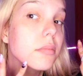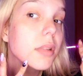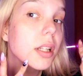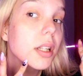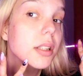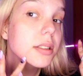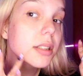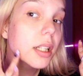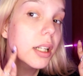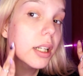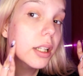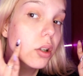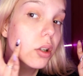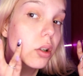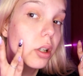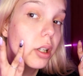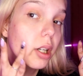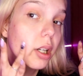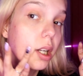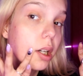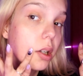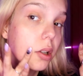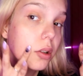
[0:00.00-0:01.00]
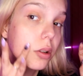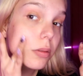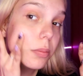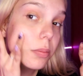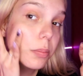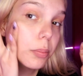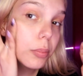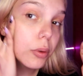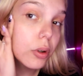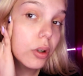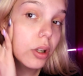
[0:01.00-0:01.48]
Me han salido granos
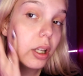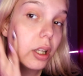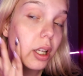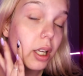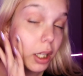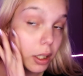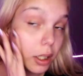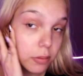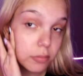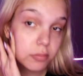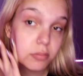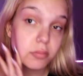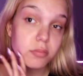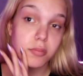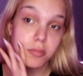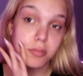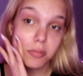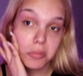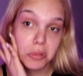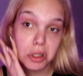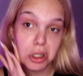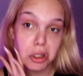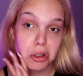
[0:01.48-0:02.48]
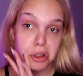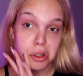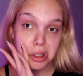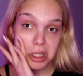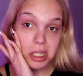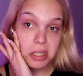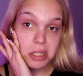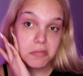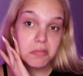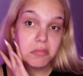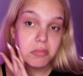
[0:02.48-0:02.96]
porque no
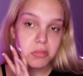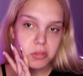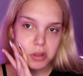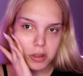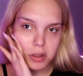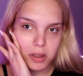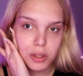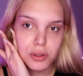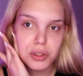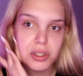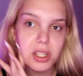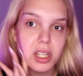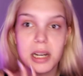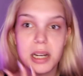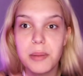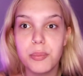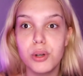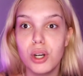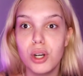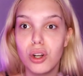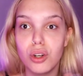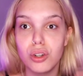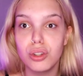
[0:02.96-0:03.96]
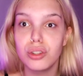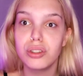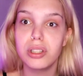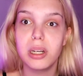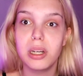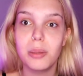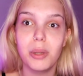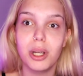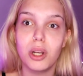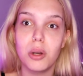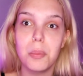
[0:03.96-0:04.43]
sé, no será por
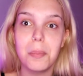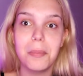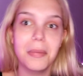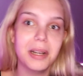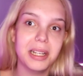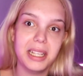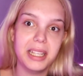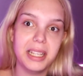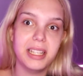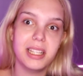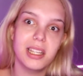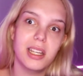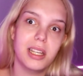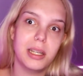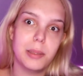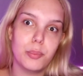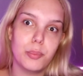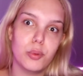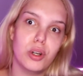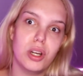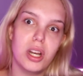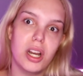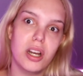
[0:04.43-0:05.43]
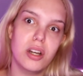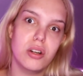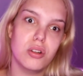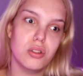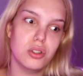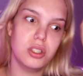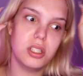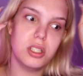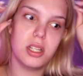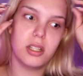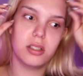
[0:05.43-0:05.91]
acostarme con maquillaje por las
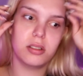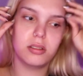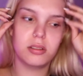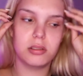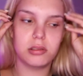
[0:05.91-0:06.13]
noches.